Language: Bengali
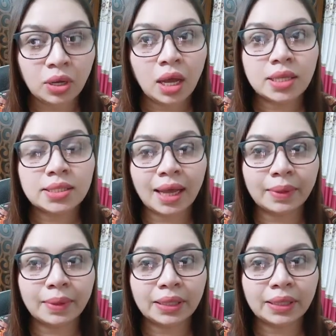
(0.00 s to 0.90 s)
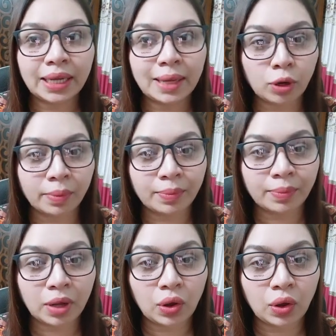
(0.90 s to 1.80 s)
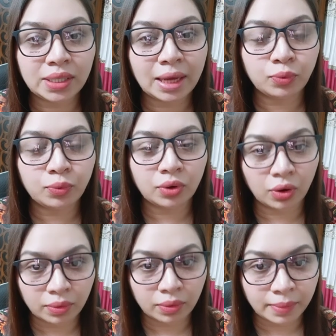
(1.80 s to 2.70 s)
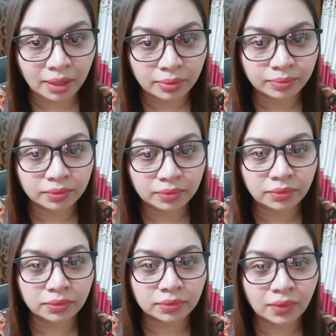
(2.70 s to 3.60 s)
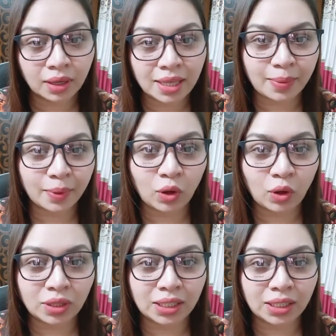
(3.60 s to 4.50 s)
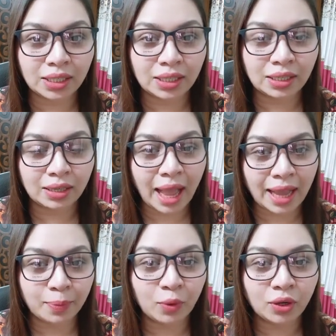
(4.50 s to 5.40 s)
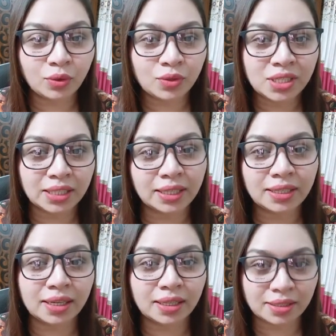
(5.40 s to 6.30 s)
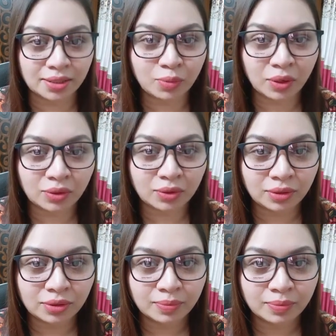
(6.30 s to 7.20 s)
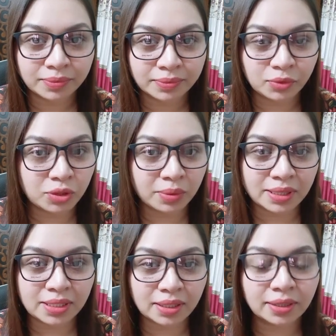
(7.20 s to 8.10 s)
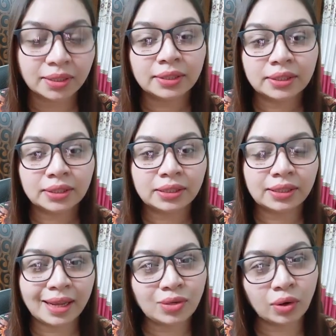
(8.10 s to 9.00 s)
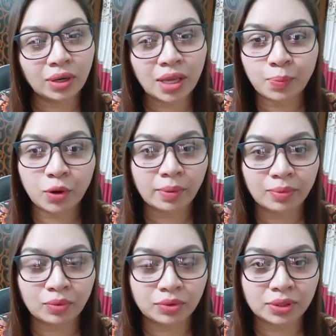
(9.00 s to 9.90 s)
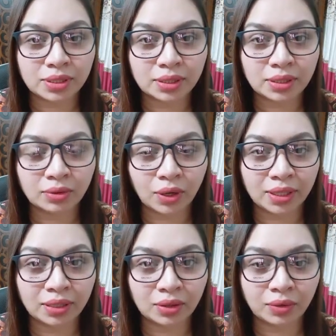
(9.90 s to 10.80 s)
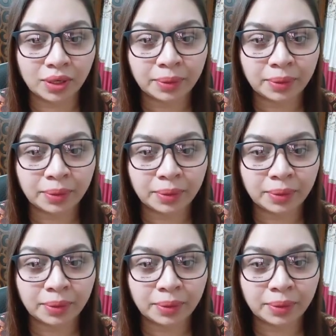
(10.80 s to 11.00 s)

যে আমাদের এই প্রবলেমটা হয় যে আপু গরমে হুম আচ্ছা আমার কথা কি আগে পরে হচ্ছে নাকি ঠিক আছে একটু বলো তো বুঝতে পারছি না নেট অনেক প্রবলেম করতেছে কয়েকদিন ধরে